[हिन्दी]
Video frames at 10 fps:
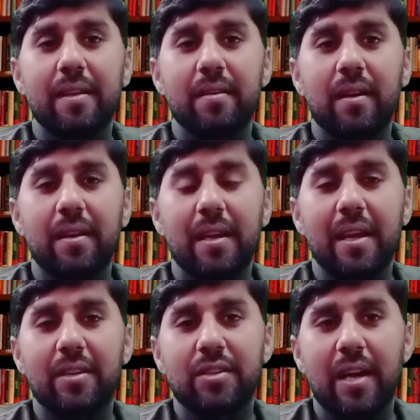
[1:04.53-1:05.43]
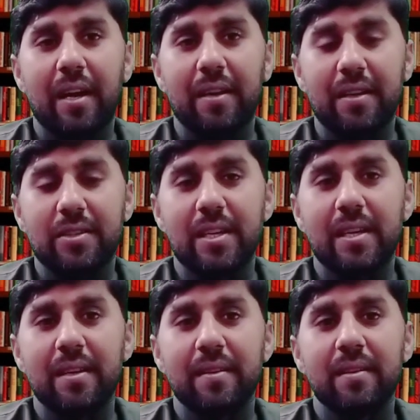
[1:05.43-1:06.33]
एक स्टांक नीचे
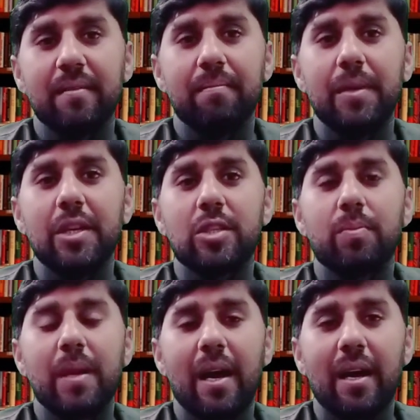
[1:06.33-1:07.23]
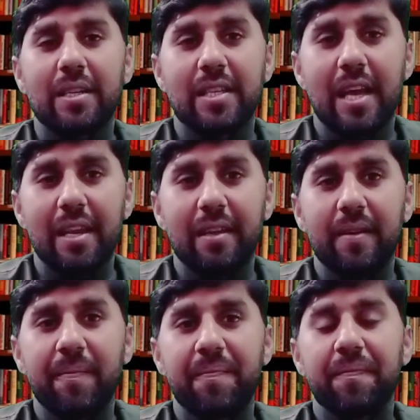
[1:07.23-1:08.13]
बीच में आर्सैनिक
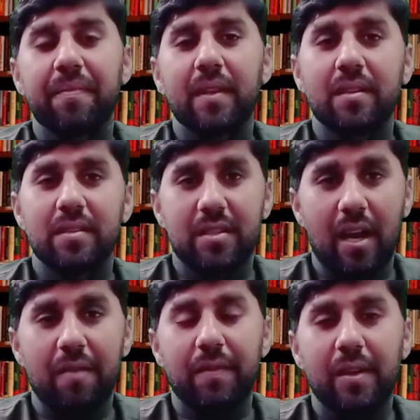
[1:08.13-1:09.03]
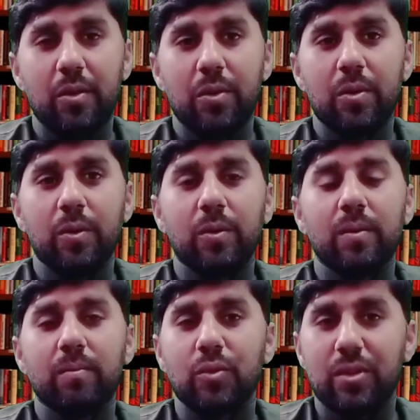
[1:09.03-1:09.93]
साफ़ की हुई हो
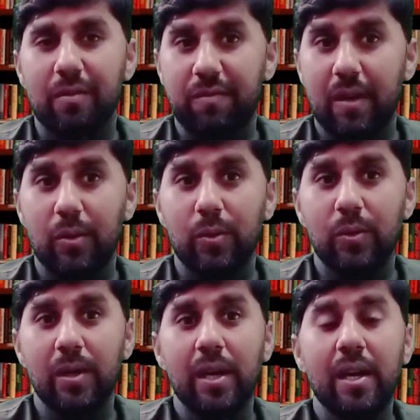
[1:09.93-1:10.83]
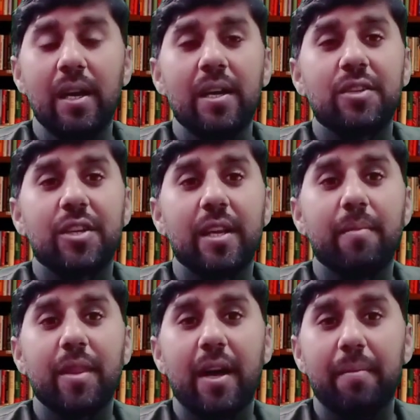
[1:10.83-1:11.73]
मुसफ़ा हो शेर मदार
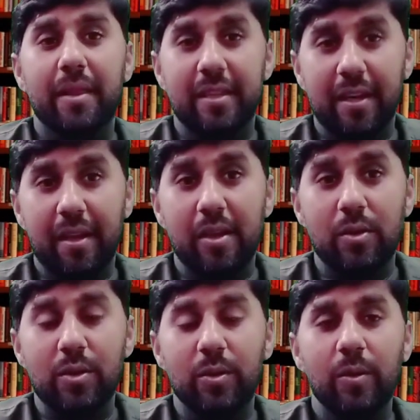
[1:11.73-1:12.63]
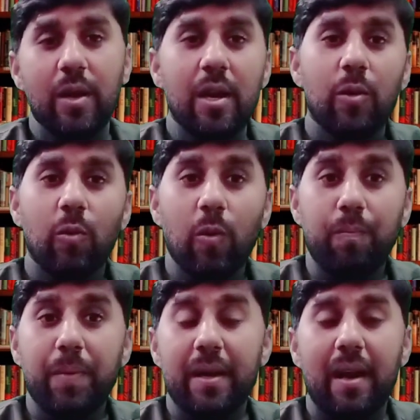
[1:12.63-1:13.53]
में तर की हुई हो ऊपर
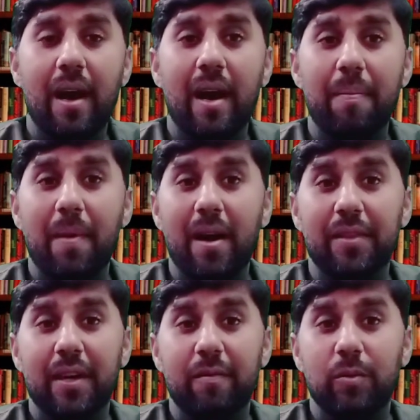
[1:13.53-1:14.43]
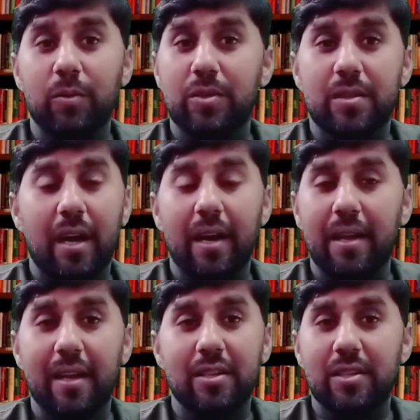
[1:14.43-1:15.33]
आप आधा वो स्टा एक
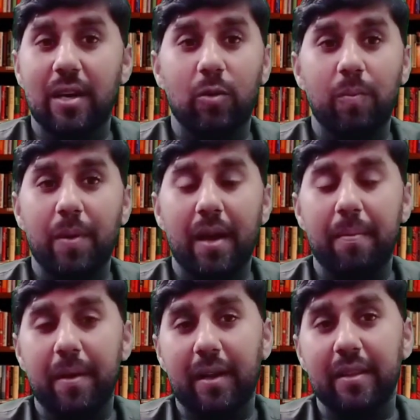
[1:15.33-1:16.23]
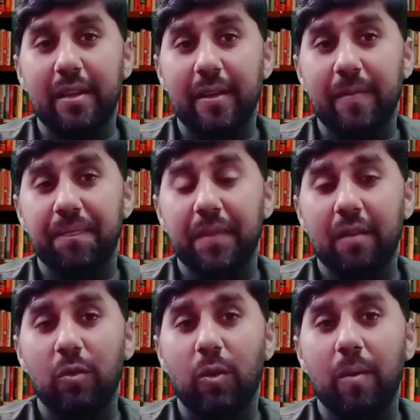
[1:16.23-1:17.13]
स्टांक ऊपर आप रख दें वो
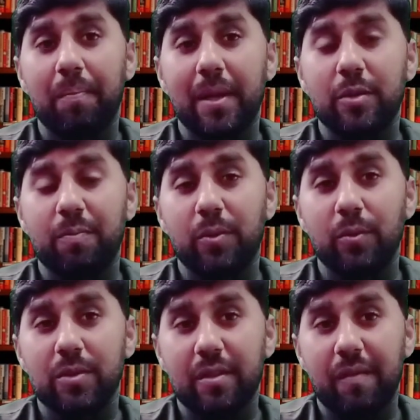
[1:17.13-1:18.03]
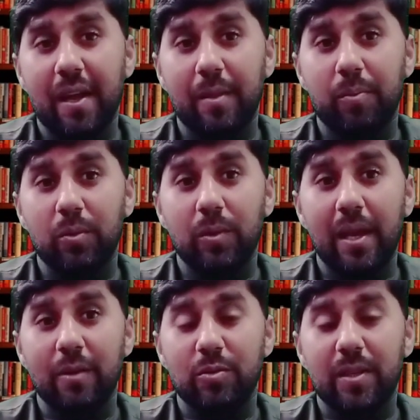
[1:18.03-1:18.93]
कॉम्प्ले जो फूल सफ़ेद फूल हैं
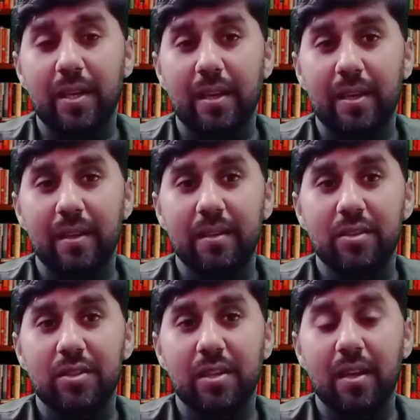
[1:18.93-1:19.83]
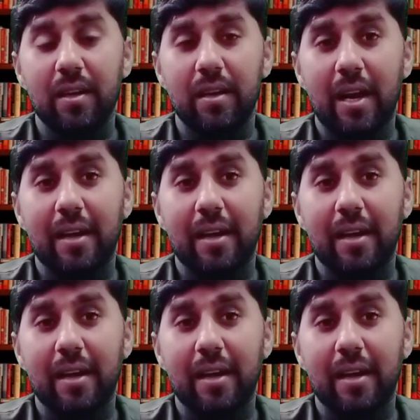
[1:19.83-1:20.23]
उसके अक के